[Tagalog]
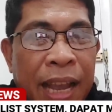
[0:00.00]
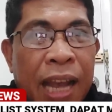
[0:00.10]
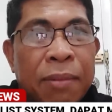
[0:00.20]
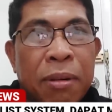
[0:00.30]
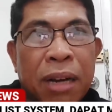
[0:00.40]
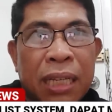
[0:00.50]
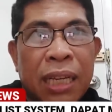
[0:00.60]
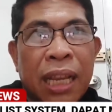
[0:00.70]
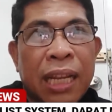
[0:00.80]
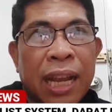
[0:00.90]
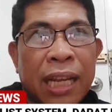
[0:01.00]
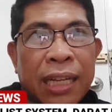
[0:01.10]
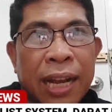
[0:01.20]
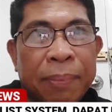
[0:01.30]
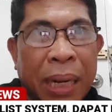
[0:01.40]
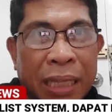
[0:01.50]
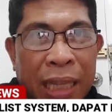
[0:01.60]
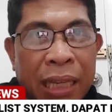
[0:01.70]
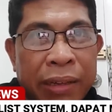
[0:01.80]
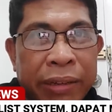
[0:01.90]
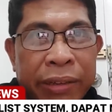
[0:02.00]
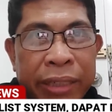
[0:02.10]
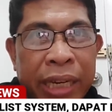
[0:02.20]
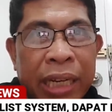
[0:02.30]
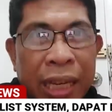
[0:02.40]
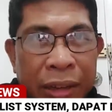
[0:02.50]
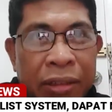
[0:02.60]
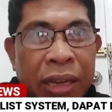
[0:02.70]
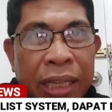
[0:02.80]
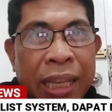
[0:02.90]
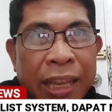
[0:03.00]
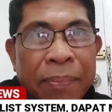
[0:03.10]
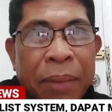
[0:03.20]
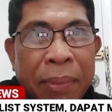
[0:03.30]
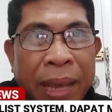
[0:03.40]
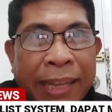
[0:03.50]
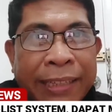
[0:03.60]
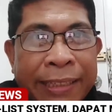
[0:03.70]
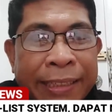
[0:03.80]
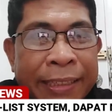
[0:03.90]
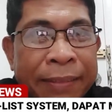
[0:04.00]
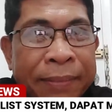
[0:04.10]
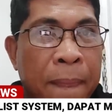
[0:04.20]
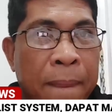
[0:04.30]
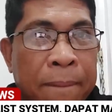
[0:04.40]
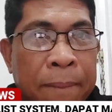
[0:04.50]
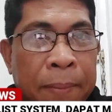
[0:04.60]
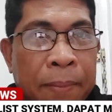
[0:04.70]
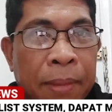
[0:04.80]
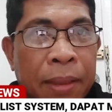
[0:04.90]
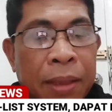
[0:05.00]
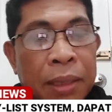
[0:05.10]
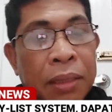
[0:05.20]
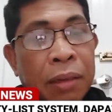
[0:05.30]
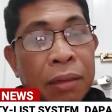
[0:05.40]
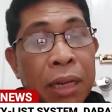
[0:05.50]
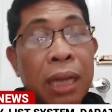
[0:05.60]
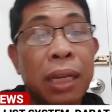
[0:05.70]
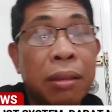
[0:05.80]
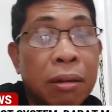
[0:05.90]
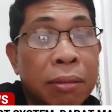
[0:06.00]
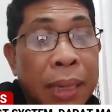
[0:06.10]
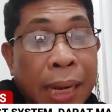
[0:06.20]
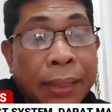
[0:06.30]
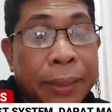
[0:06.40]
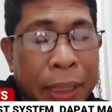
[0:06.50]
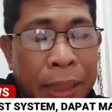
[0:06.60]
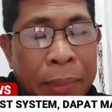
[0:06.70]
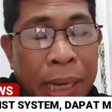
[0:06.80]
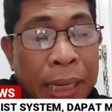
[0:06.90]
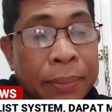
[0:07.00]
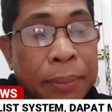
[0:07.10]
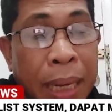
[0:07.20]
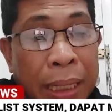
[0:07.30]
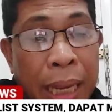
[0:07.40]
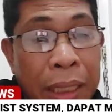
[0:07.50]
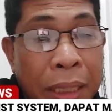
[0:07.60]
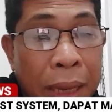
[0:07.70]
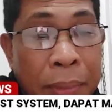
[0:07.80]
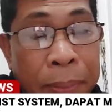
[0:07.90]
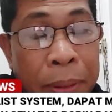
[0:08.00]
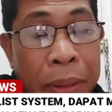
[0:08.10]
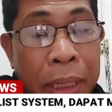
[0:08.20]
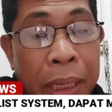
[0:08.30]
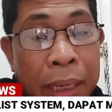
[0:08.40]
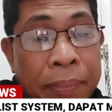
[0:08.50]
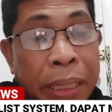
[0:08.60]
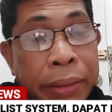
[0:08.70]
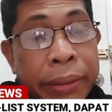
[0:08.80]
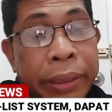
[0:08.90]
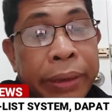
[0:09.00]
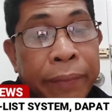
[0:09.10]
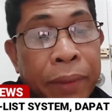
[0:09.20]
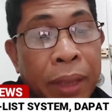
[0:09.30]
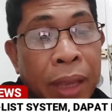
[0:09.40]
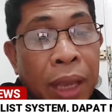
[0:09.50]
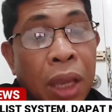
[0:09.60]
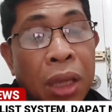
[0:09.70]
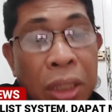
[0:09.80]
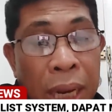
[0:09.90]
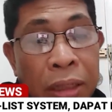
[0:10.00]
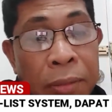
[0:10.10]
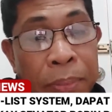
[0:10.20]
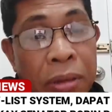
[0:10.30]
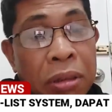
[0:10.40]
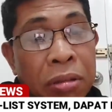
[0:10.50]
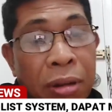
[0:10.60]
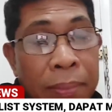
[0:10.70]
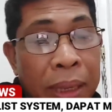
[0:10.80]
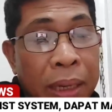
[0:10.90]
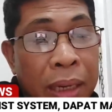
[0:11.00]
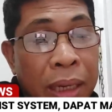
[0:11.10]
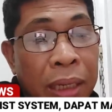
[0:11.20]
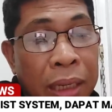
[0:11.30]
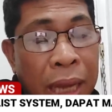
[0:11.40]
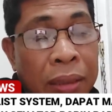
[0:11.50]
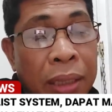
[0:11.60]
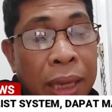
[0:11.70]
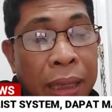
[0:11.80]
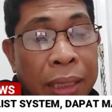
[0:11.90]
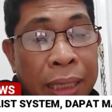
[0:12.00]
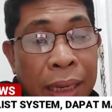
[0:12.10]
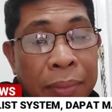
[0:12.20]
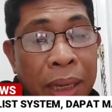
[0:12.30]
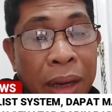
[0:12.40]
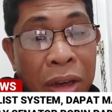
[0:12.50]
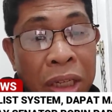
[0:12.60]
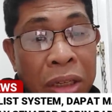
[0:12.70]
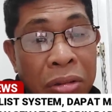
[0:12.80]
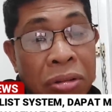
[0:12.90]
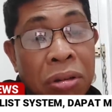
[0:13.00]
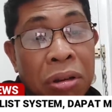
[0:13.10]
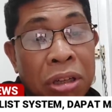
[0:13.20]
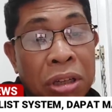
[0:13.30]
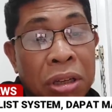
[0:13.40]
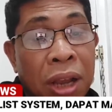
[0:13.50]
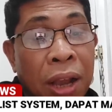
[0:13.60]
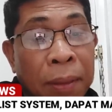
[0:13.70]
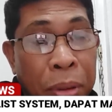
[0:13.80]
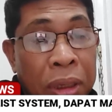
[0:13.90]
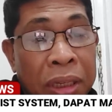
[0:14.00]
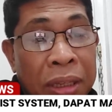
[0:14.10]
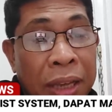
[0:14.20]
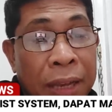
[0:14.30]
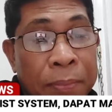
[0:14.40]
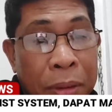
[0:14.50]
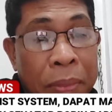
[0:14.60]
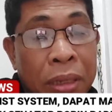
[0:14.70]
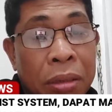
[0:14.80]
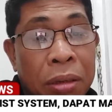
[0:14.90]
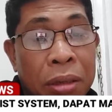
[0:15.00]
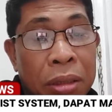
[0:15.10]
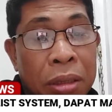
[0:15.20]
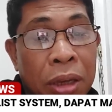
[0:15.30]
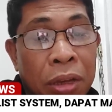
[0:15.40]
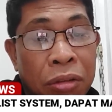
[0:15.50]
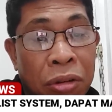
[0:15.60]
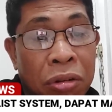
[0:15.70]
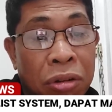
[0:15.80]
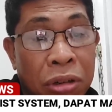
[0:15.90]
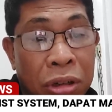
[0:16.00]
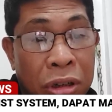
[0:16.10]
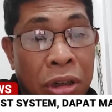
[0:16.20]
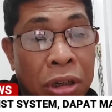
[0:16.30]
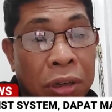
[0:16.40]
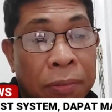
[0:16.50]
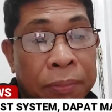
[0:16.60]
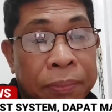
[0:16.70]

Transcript: advokasya ng uh, partido, then iyon ang i-implement. So una narito mga, mga kababayan, sabi po ni Binoy, he is not opposed to amending the 1987 Constitution's political provisions through CONCON.